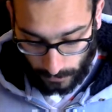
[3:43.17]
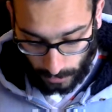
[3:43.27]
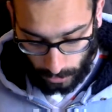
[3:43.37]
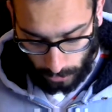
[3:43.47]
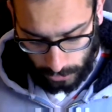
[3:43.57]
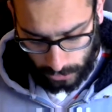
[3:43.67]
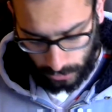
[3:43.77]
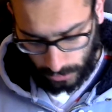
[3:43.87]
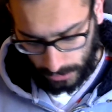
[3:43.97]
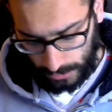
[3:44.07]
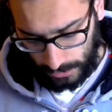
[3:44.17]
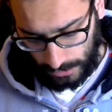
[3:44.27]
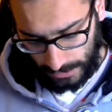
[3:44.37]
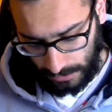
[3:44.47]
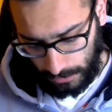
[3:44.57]
lo dicho, eh,
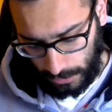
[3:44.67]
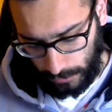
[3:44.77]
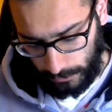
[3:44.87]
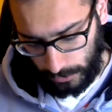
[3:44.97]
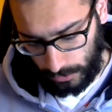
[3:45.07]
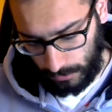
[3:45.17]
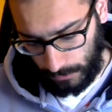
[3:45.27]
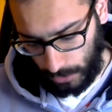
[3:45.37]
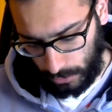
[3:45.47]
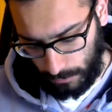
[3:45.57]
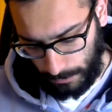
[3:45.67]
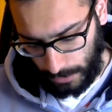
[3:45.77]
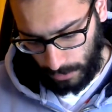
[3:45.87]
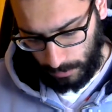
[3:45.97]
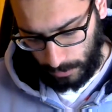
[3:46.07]
este micrófono me lo he
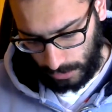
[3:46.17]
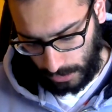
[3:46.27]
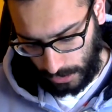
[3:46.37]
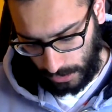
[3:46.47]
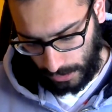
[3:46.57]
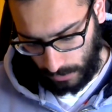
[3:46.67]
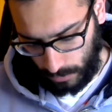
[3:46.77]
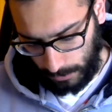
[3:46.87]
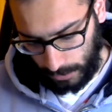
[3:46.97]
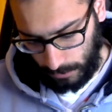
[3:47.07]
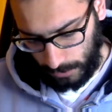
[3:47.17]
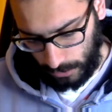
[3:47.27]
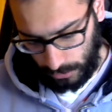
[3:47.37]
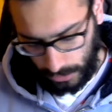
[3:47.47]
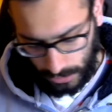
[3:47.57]
comprado porque un amigo mío
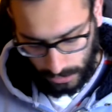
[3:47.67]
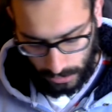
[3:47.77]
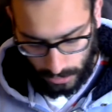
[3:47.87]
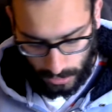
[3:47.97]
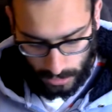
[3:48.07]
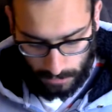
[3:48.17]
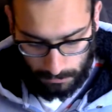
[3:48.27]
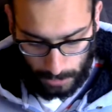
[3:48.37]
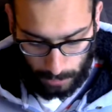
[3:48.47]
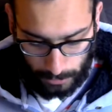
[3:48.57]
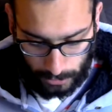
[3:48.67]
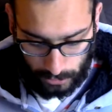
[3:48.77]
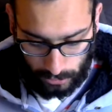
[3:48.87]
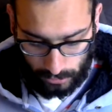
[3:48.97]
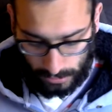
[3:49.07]
lo tiene me lo
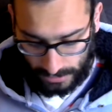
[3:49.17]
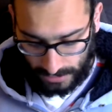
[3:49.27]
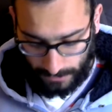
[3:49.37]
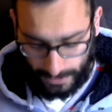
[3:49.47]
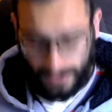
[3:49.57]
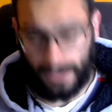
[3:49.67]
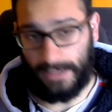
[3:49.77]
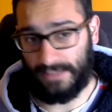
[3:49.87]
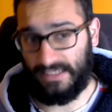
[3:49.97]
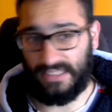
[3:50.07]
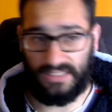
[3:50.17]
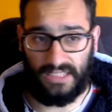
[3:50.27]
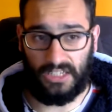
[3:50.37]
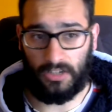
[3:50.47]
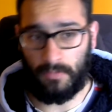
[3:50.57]
prestó. Estaba así, así,
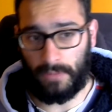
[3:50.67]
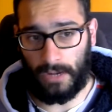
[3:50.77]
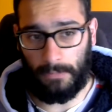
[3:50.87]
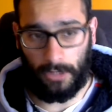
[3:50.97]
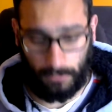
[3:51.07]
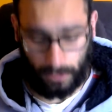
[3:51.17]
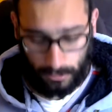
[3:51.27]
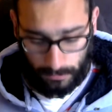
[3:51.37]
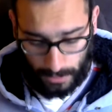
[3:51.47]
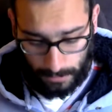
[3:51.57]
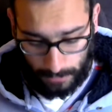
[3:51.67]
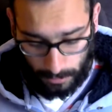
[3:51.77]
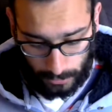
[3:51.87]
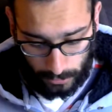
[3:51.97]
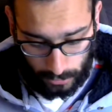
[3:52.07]
en comprármelo, no me comprármelo,
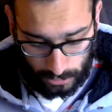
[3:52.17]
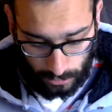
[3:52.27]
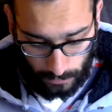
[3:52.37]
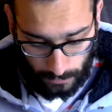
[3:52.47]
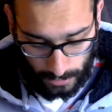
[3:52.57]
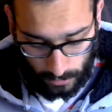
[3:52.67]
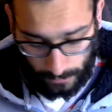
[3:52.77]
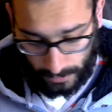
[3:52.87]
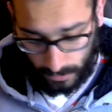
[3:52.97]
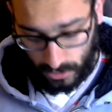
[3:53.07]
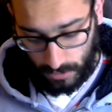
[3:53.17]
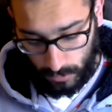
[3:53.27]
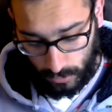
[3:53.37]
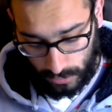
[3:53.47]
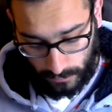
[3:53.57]
pero no, no eh, había escuchado
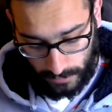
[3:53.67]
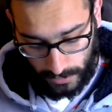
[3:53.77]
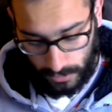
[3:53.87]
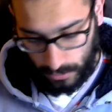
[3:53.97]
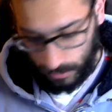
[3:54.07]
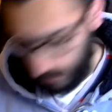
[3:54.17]
muchos vídeos.